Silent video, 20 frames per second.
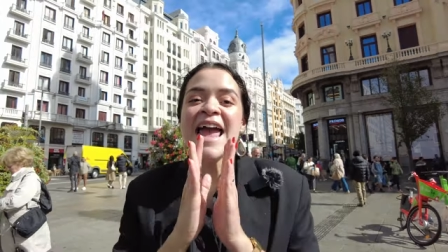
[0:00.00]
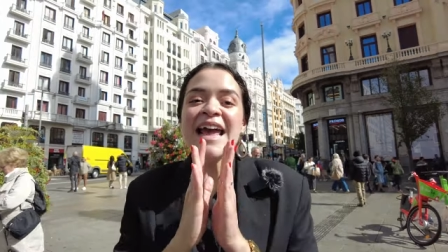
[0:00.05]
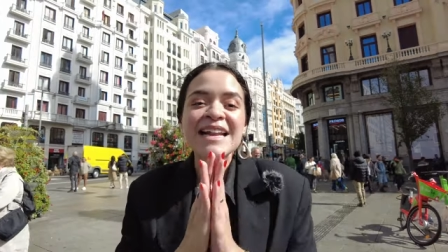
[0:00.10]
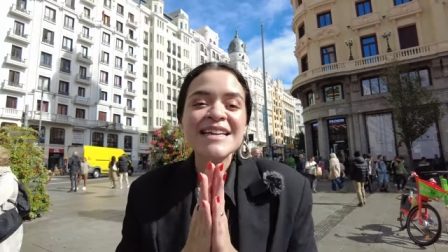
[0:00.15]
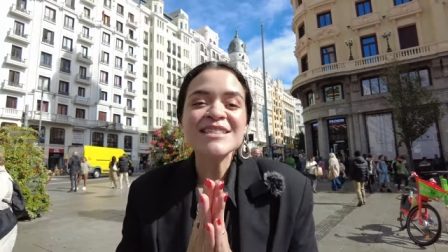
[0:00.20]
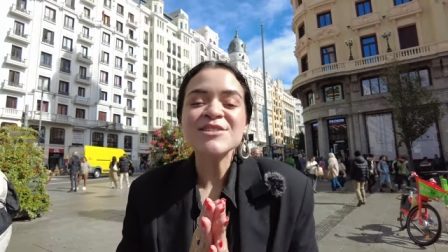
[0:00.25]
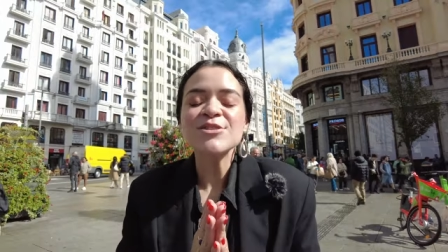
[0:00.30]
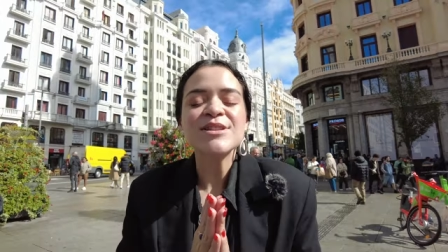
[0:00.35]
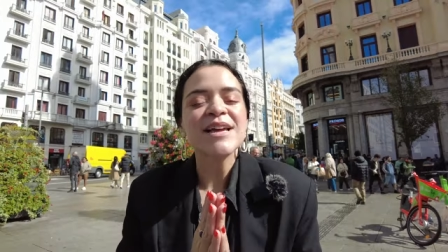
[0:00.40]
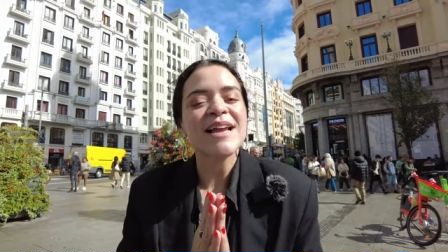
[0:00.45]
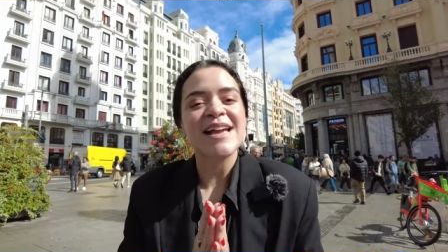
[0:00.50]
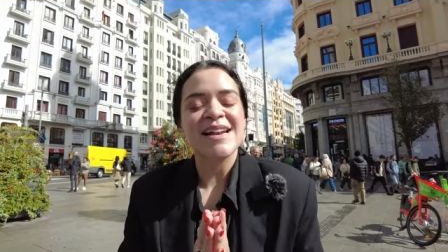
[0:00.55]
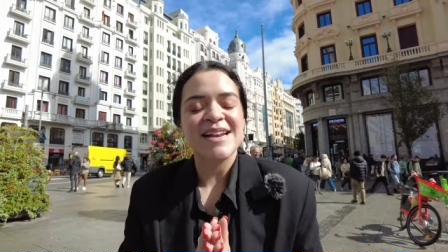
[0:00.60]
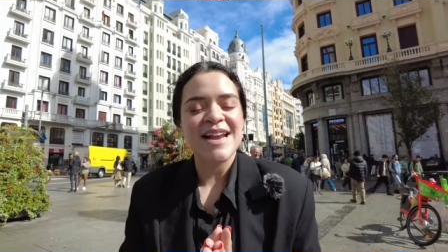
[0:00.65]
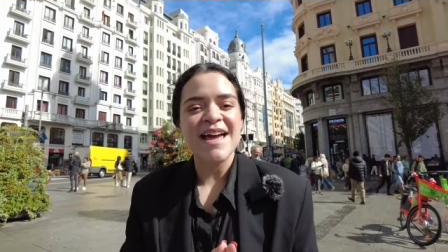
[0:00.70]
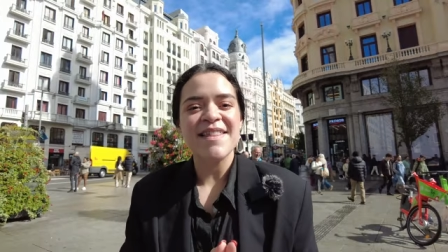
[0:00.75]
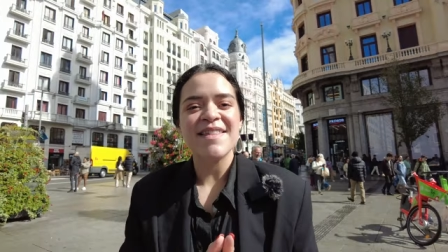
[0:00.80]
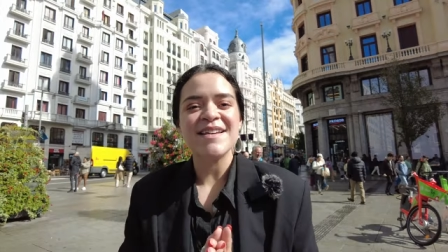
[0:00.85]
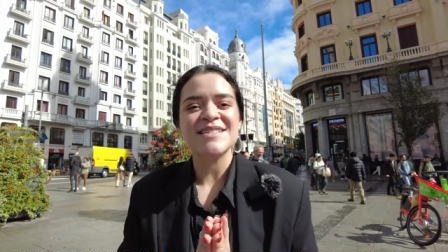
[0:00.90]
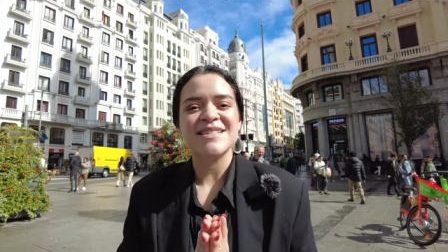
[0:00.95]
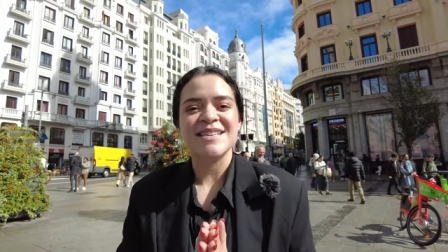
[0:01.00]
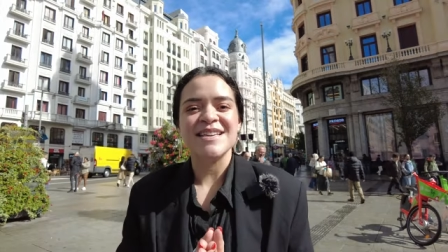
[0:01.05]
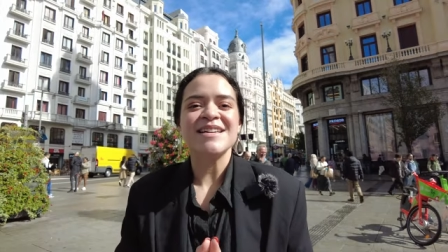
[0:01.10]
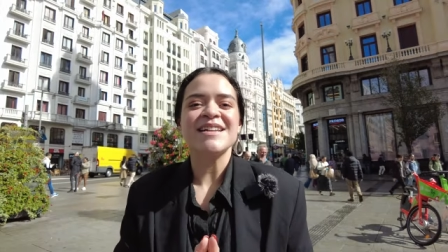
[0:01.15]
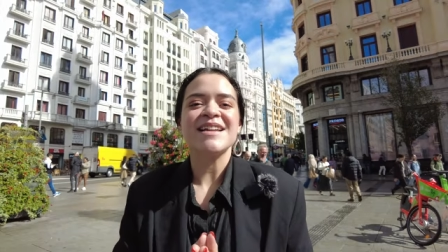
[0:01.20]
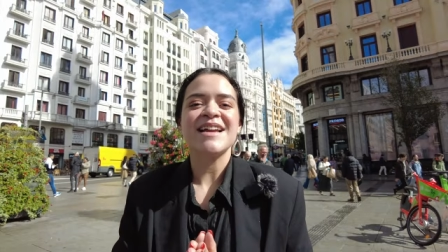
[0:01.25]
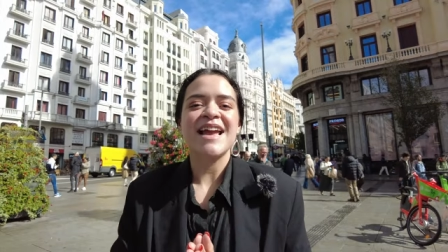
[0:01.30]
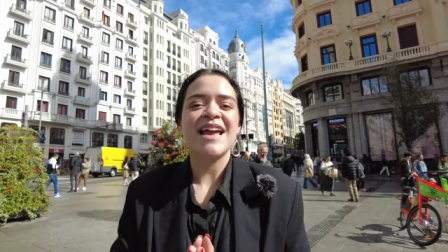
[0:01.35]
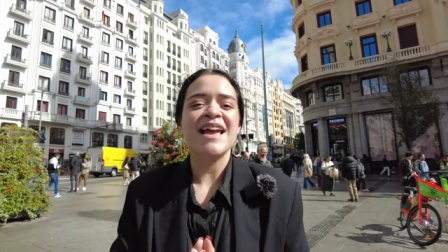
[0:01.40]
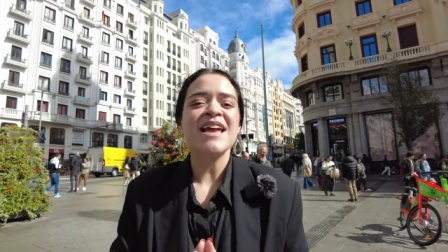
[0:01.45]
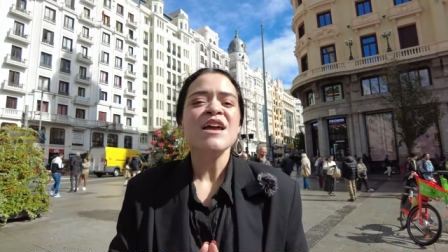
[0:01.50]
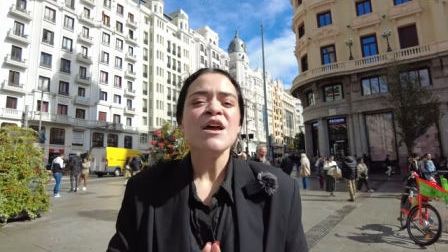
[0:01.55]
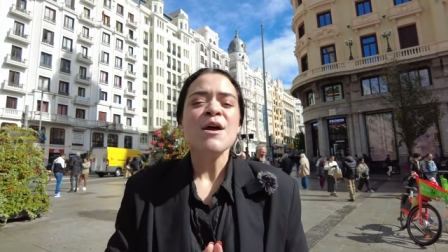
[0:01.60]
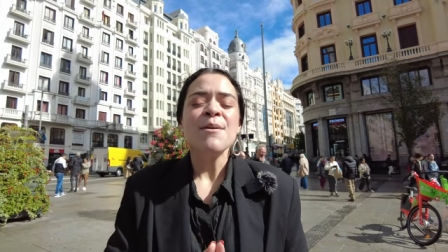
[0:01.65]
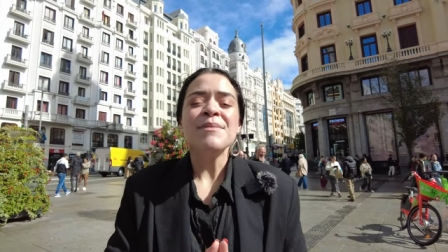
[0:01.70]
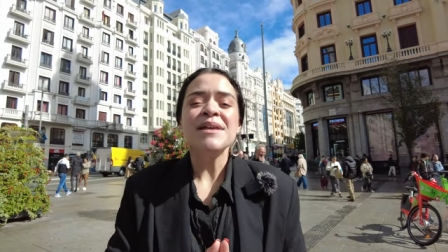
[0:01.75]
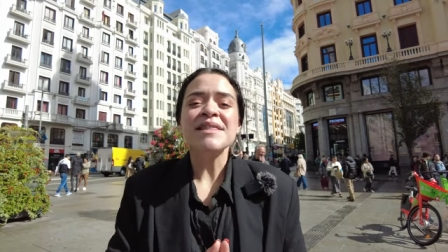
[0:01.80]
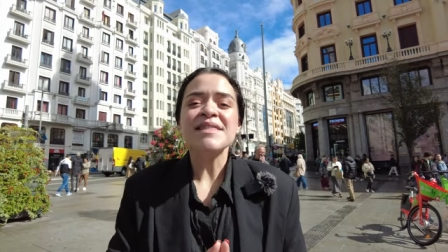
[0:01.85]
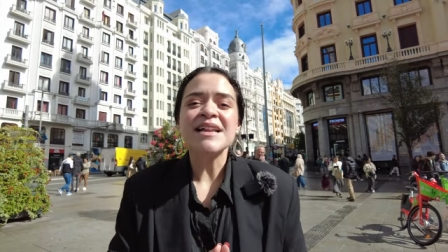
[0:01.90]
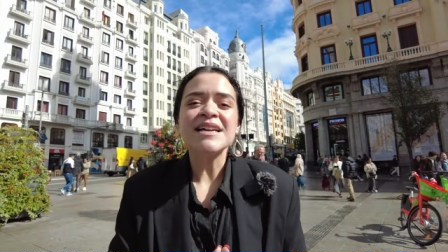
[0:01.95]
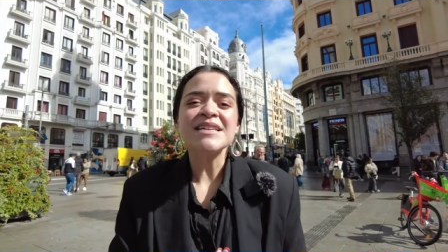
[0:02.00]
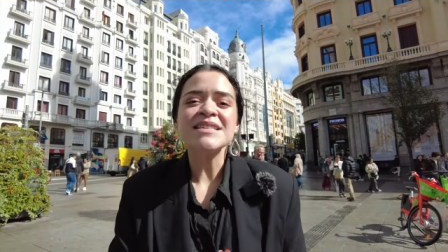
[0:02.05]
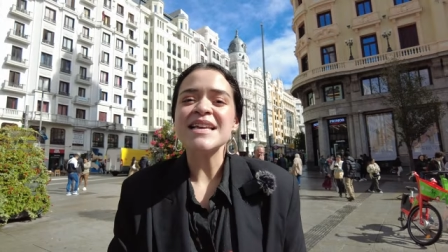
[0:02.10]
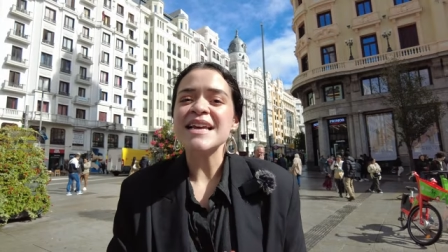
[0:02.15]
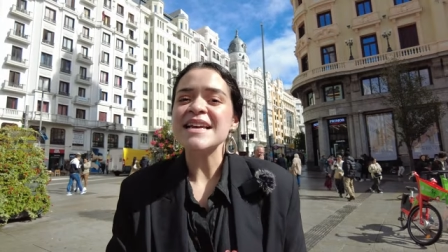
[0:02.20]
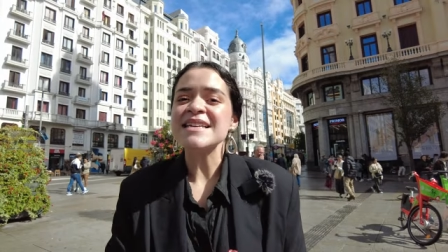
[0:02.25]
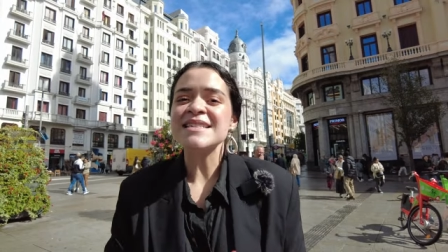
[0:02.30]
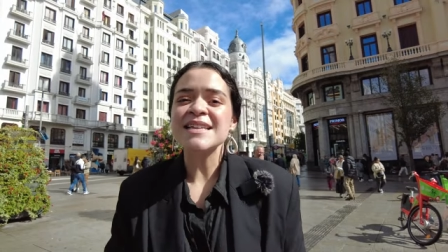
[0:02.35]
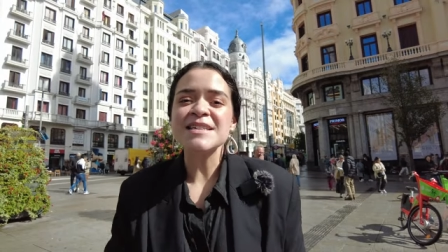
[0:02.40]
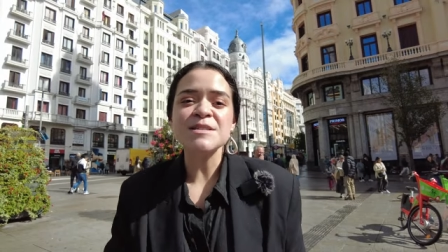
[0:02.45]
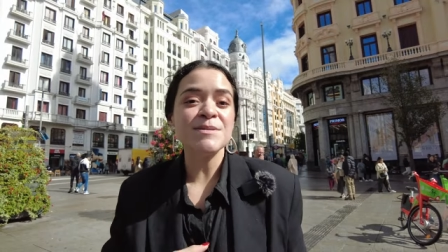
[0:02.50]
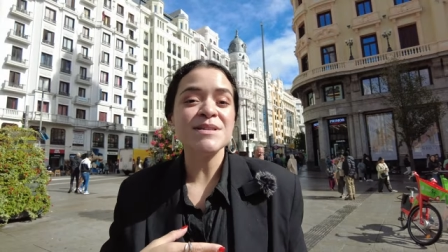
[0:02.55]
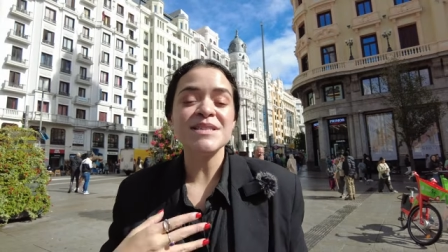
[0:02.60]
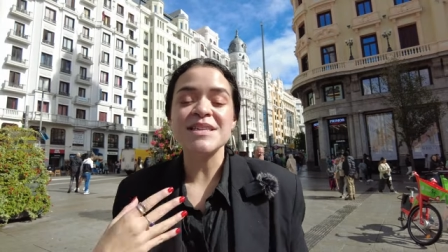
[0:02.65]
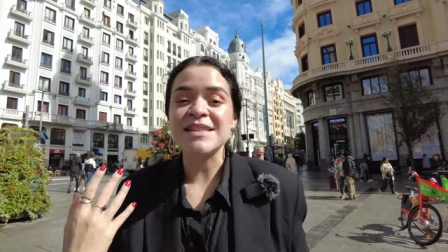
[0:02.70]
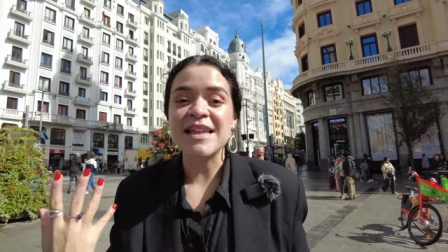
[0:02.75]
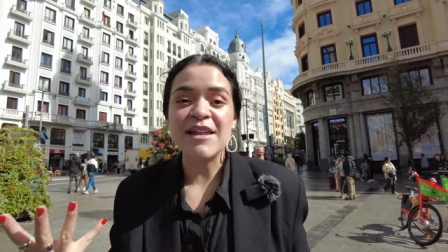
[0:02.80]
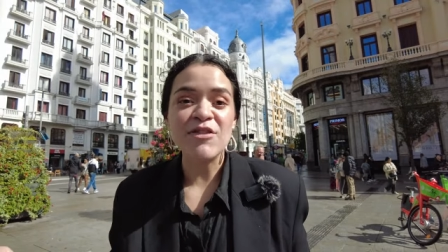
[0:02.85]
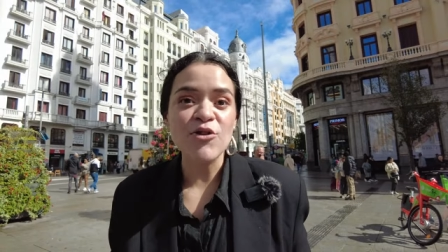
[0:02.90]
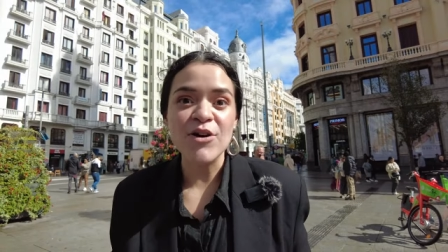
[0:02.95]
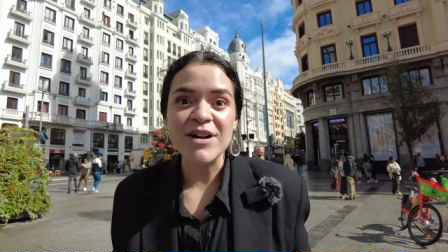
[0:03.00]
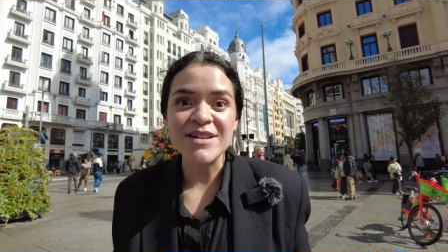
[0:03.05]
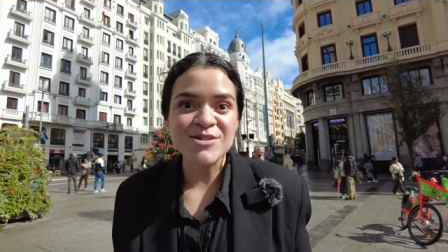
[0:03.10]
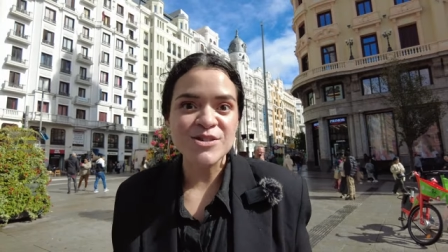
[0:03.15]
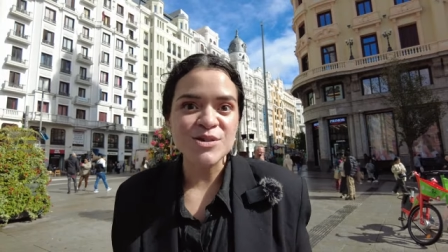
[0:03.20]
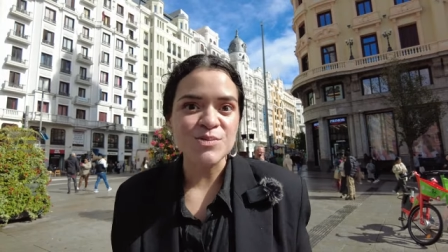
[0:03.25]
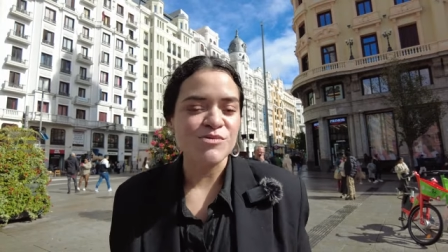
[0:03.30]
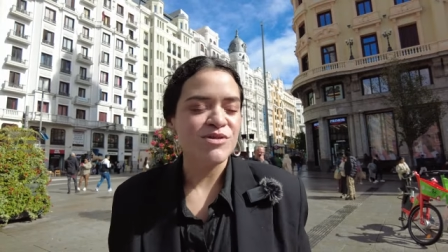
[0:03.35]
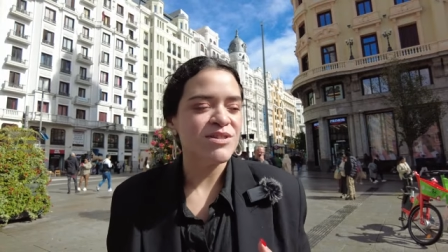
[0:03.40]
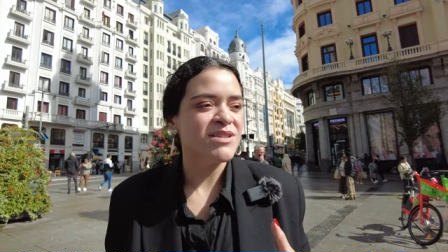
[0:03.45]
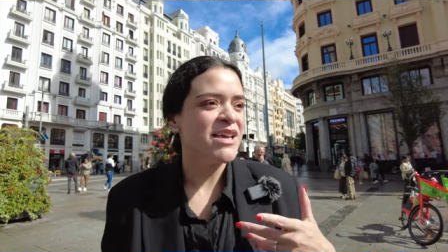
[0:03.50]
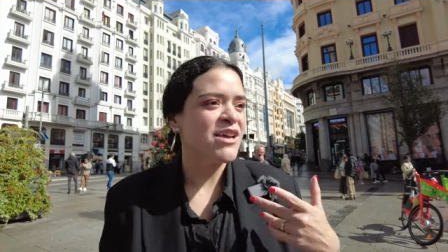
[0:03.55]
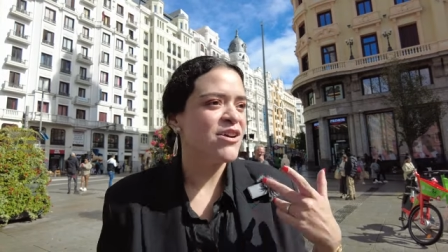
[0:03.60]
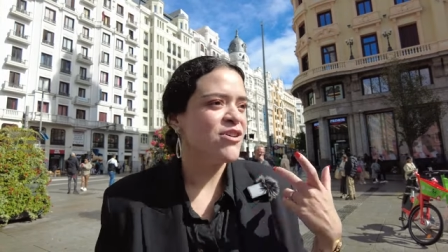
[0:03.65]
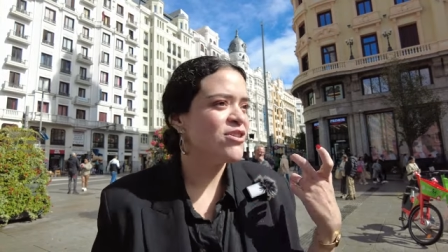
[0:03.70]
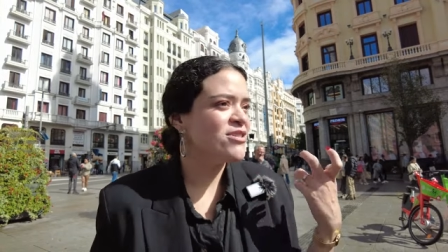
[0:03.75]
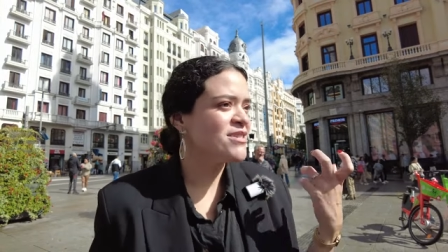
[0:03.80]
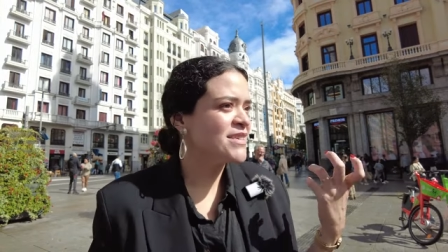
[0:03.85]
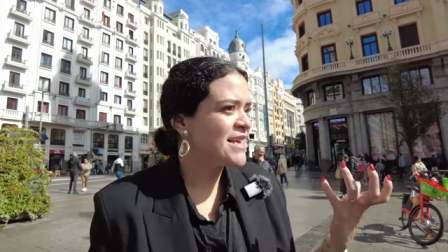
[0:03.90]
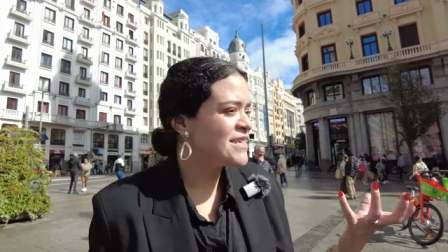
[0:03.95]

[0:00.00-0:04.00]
En esto te querría decir que mientras estés visitando esos museos,